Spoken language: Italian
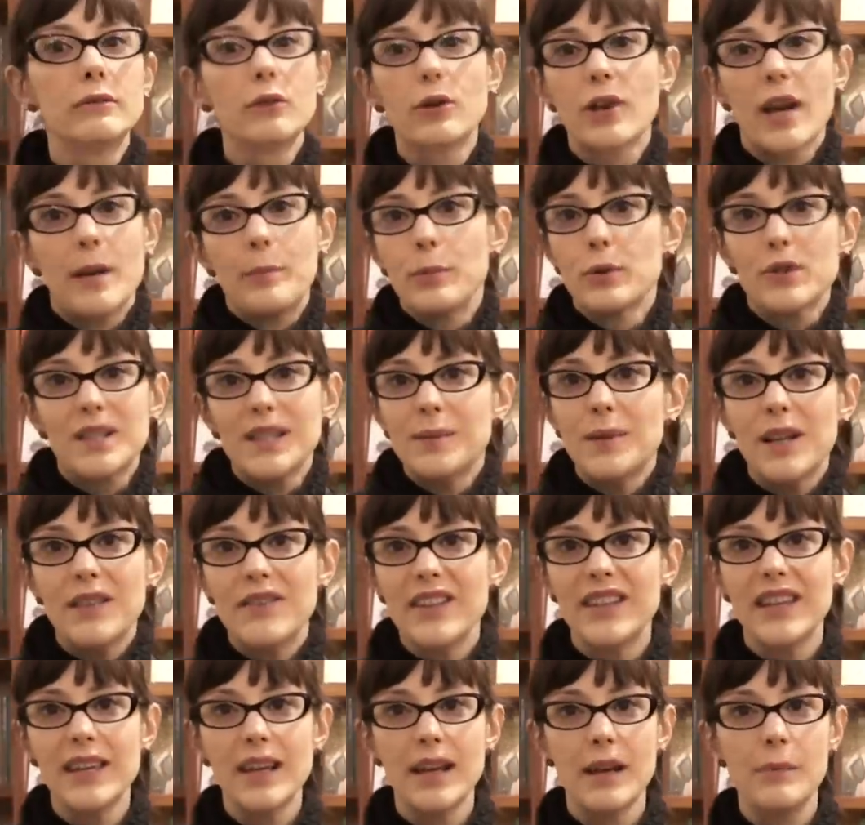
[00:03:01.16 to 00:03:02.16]
non era possibile
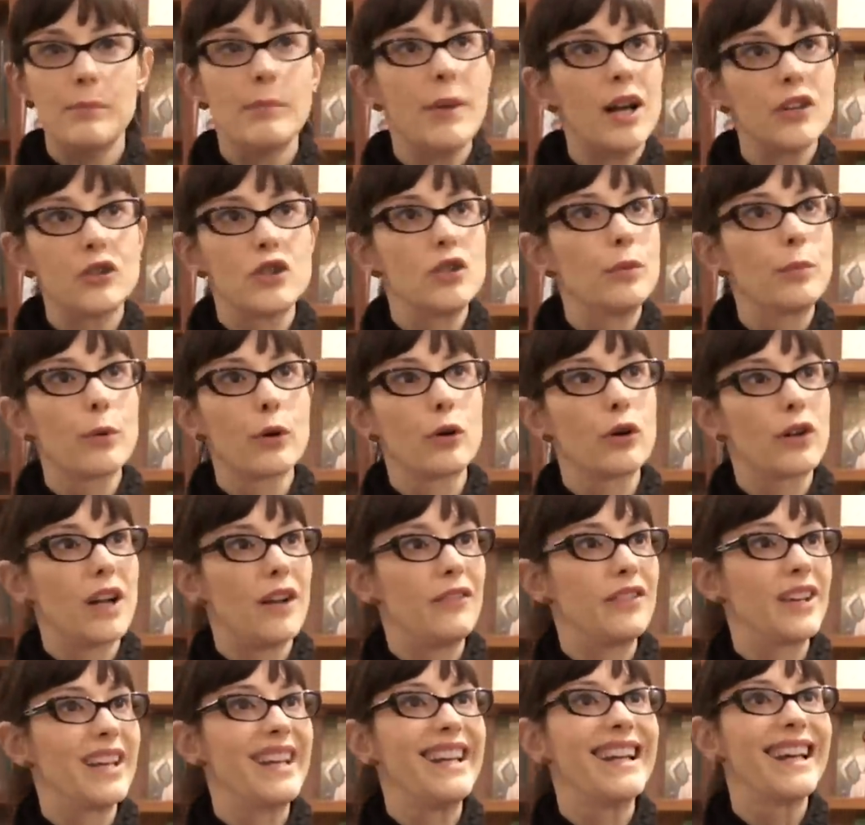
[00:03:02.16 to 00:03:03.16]
vedere immagini
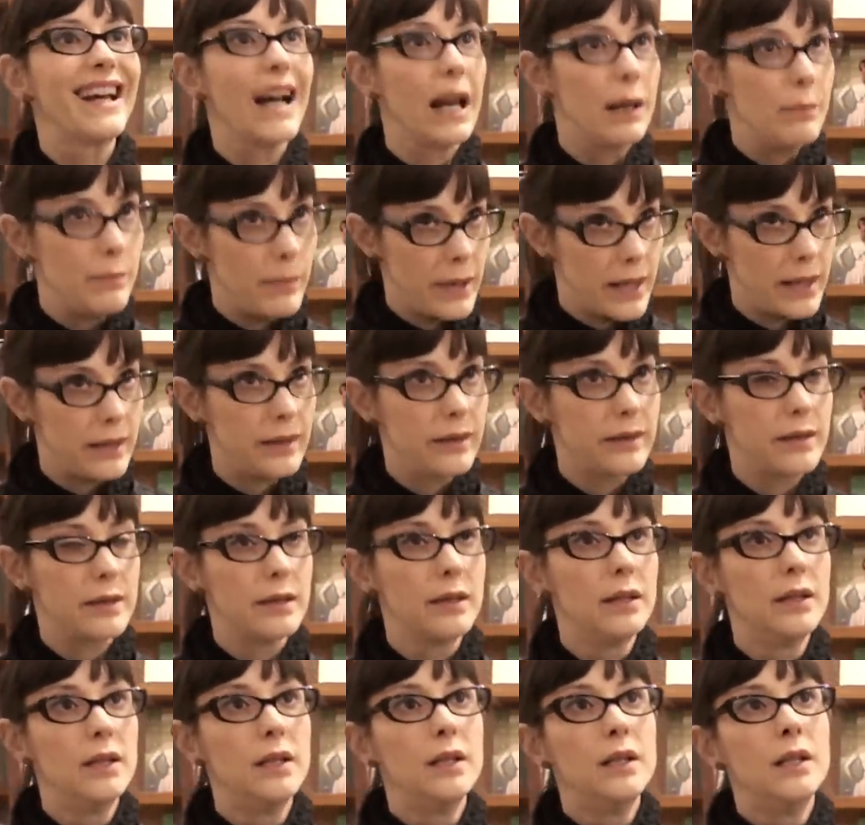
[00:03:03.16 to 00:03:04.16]
pornografiche
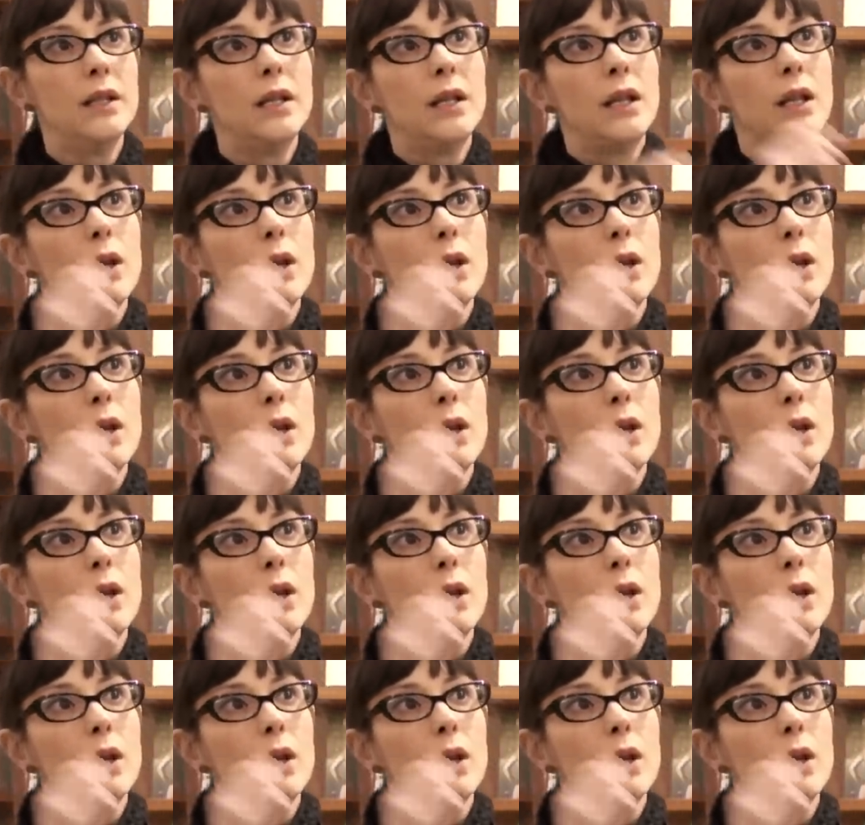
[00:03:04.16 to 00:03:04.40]
legalmente.